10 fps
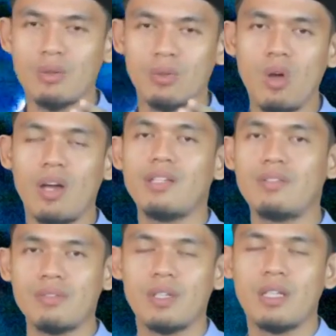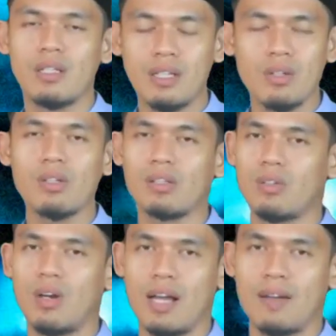itu do'if dan itu
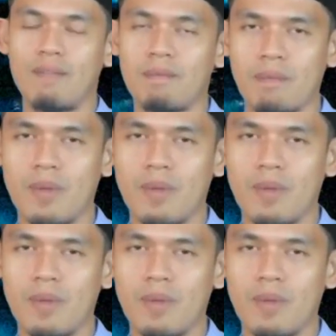tertolak.